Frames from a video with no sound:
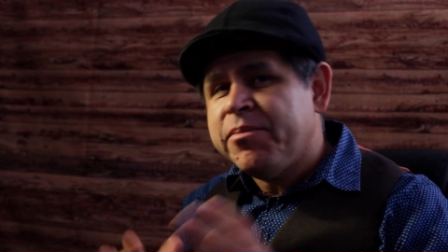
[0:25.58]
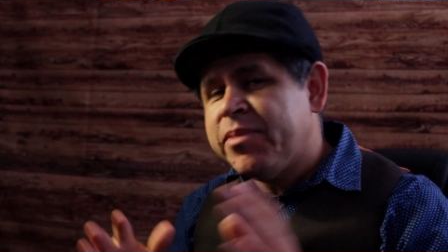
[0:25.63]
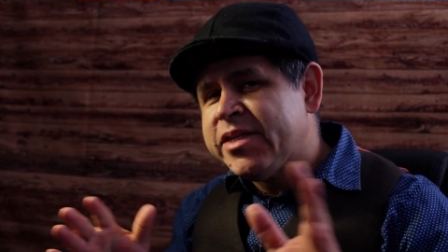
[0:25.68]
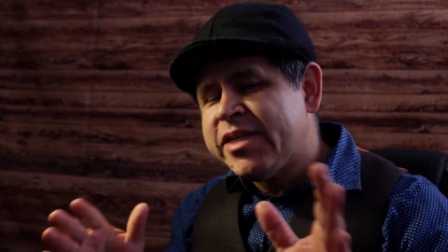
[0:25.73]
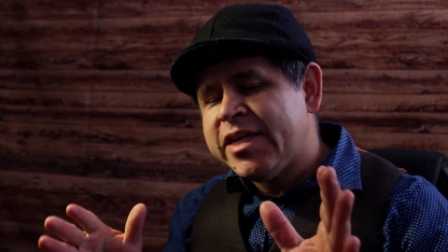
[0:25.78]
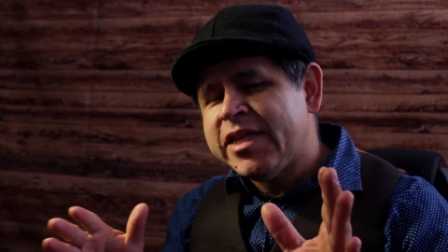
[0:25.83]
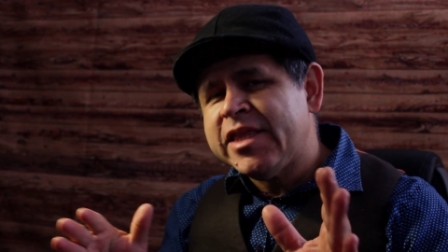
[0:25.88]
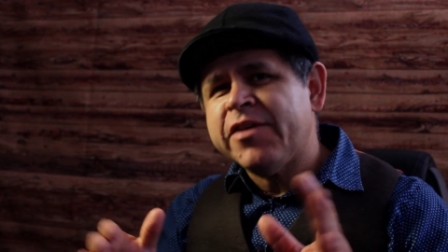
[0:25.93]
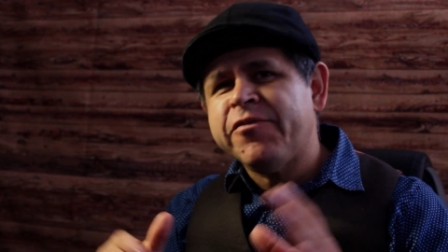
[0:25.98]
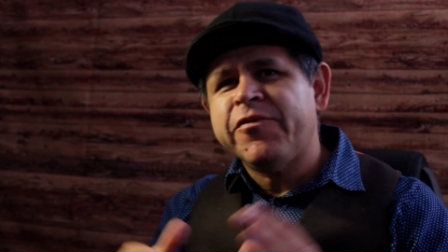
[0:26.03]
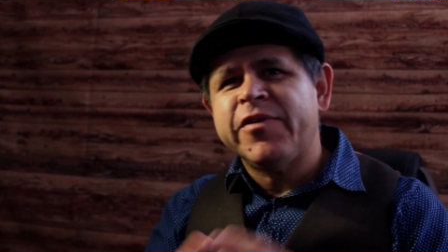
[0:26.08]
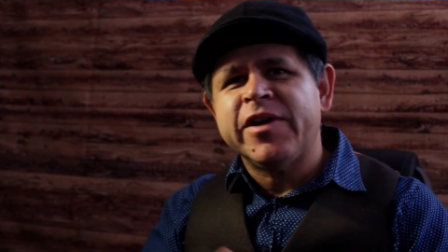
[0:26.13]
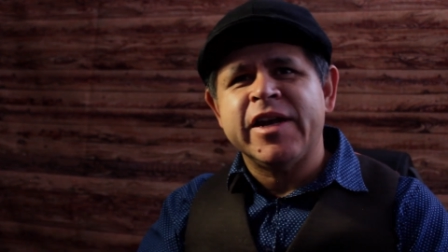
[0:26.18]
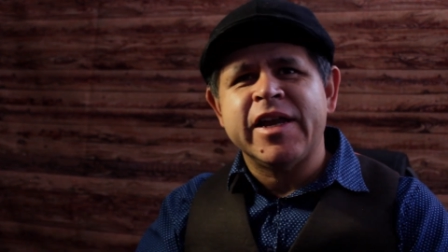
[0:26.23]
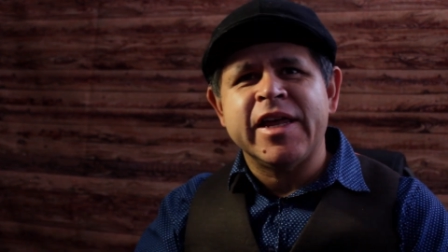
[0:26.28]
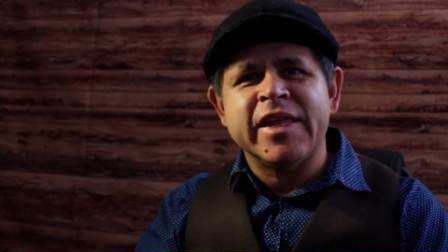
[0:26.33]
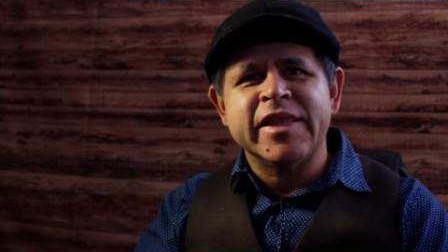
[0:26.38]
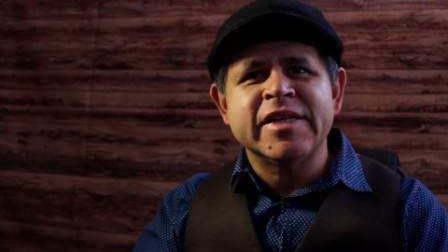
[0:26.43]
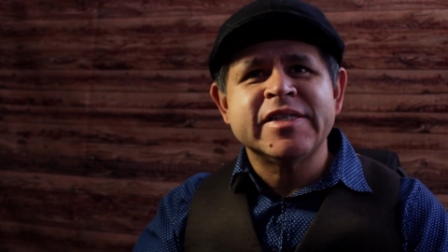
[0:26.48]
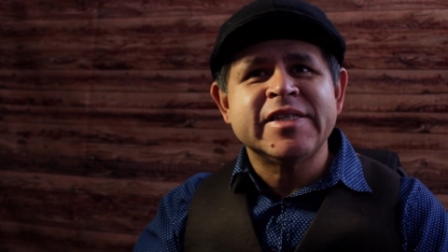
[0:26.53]
Vicente
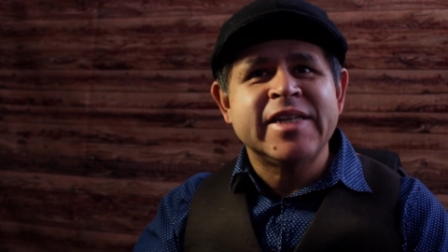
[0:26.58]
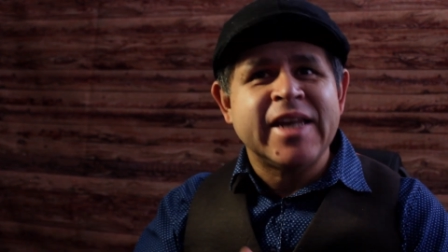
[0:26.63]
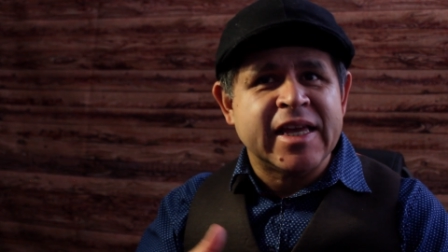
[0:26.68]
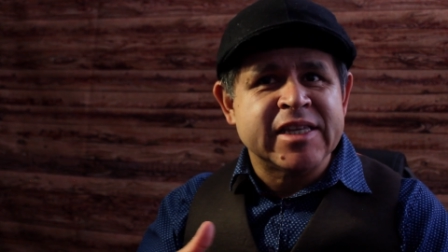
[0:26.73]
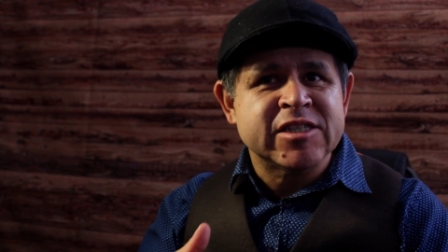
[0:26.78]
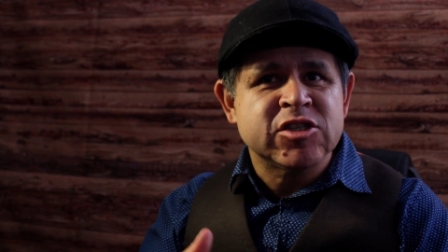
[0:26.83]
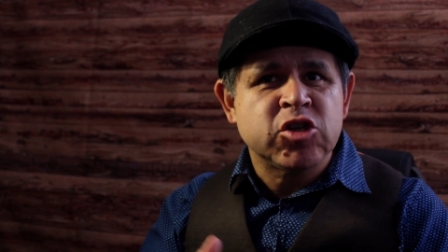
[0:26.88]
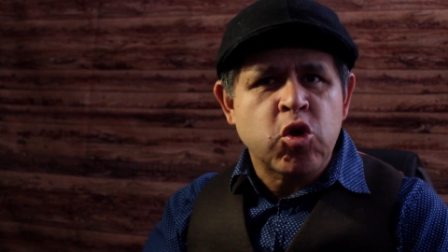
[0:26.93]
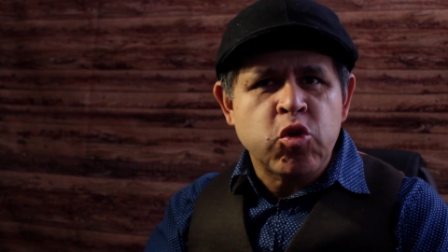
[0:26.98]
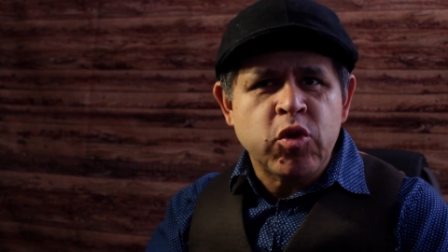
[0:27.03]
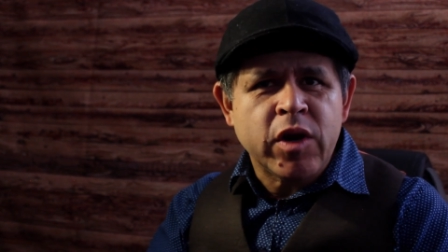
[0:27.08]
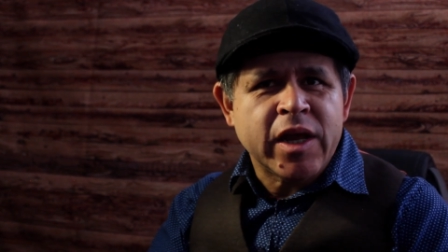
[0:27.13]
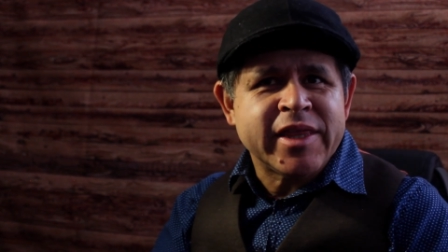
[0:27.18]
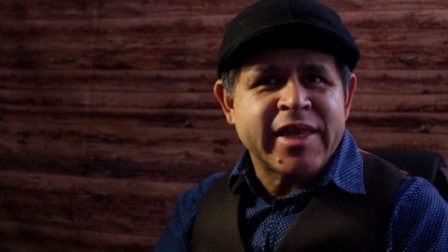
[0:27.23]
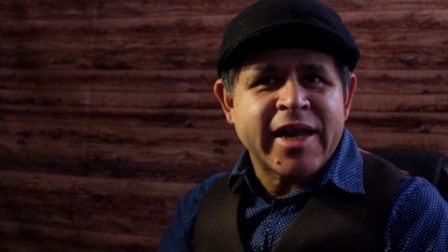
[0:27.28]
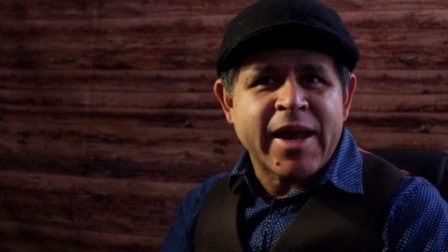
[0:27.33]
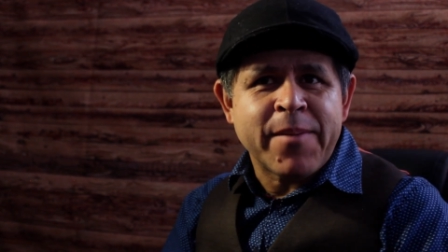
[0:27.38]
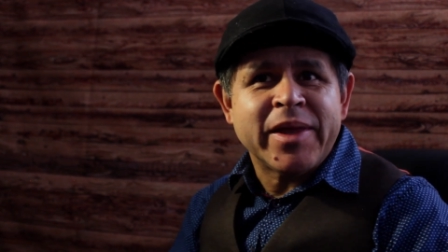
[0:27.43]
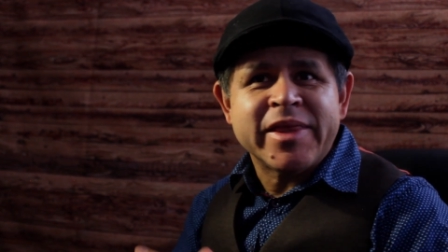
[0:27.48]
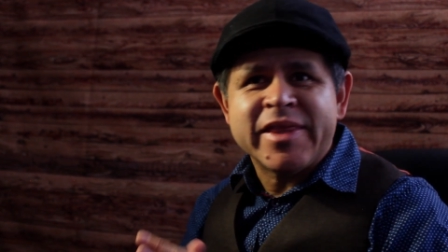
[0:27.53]
Fernández lanzó una
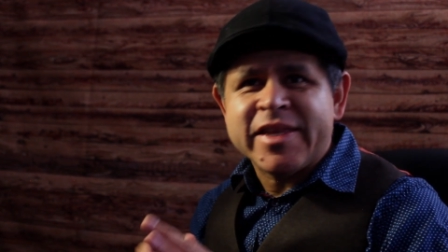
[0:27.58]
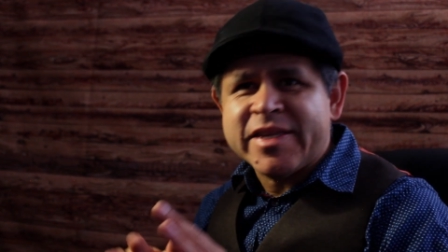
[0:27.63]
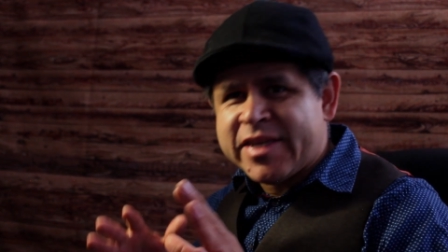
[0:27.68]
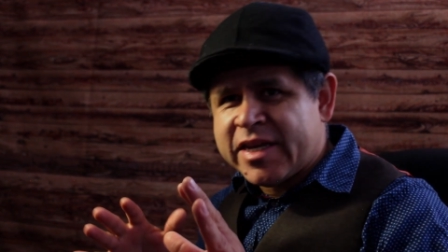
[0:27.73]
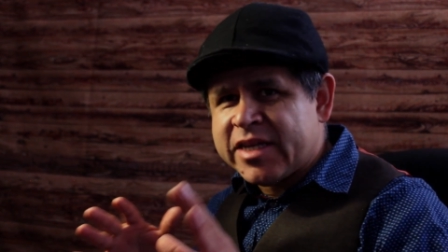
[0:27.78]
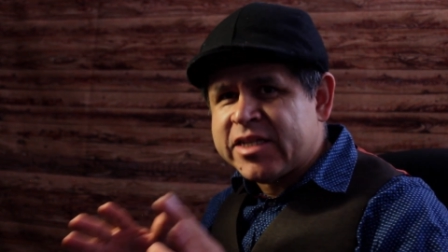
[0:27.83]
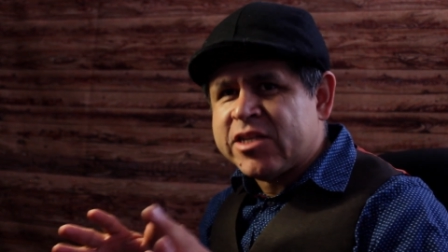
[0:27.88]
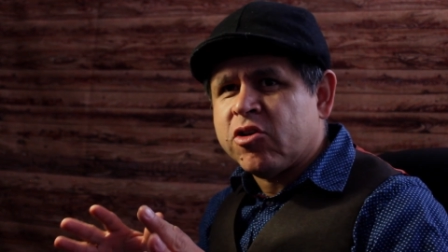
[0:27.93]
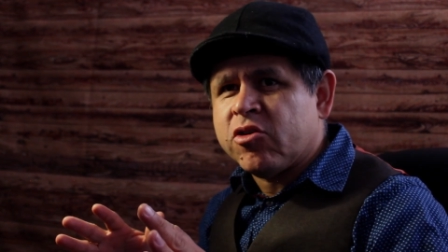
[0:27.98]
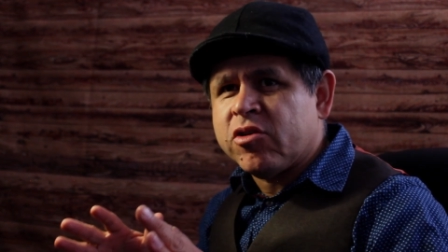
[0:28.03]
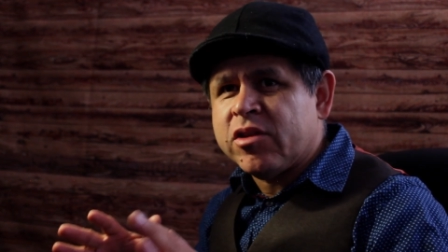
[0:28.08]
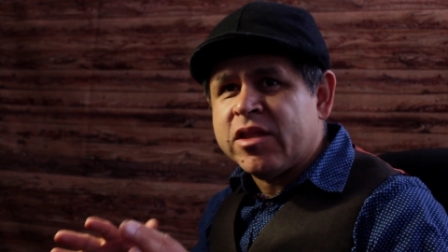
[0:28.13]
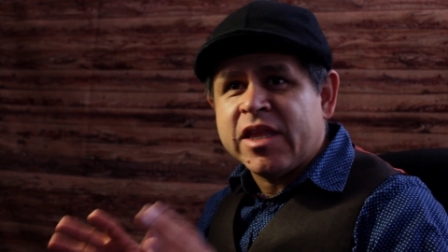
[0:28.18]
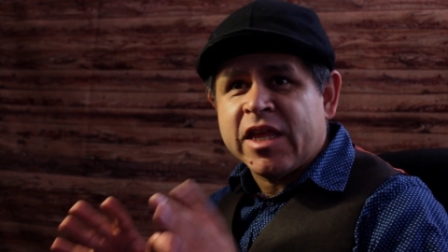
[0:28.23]
dramatización